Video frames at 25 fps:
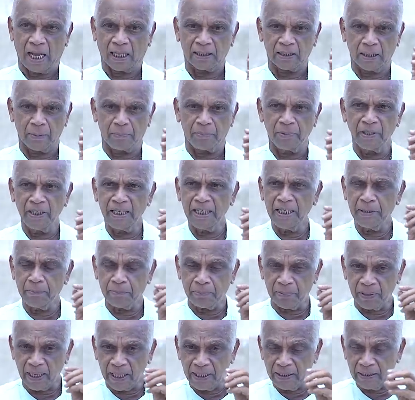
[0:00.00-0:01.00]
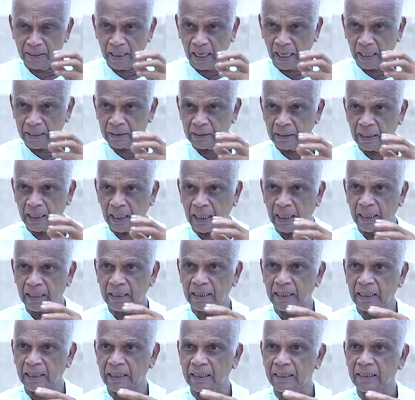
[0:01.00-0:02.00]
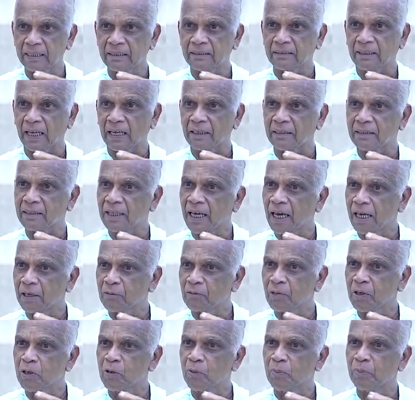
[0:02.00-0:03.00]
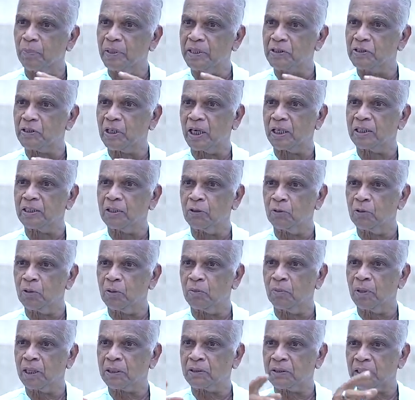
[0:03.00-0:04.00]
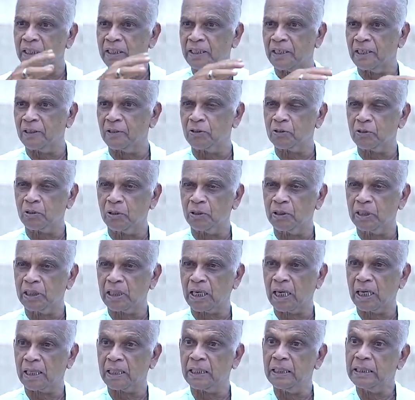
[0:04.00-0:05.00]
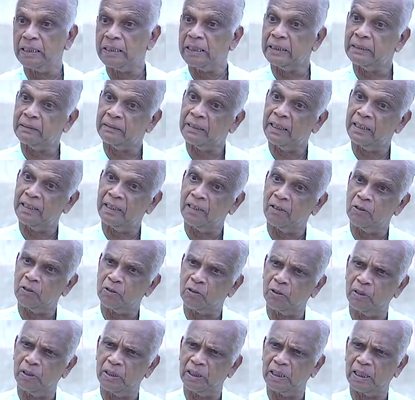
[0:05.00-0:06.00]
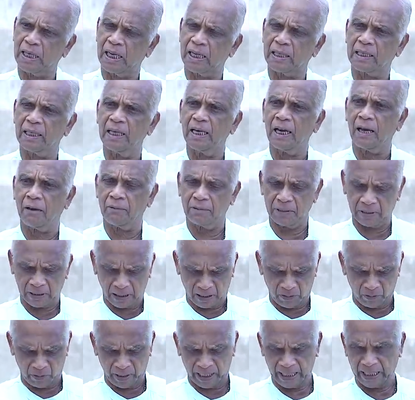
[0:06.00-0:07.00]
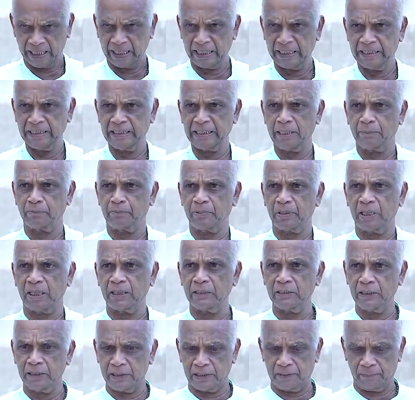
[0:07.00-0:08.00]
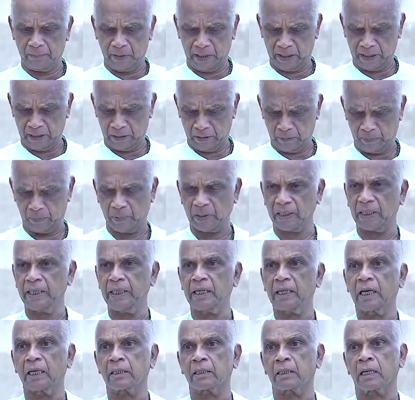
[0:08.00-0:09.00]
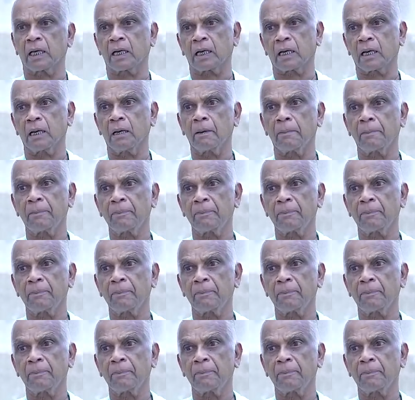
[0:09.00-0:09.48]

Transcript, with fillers: அந்த பின்னி பிணைந்த அந்த கதை தட்டார் வகுப்பை சார்ந்த ஒரு பக்தன் என்று சொல்லுகிறார்கள் சித்தன் என்று சொல்லுகிறார்கள் அவர் தன்னுடைய நெஞ்ச பிளந்து சிவன் இருப்பதை காட்டினாராம்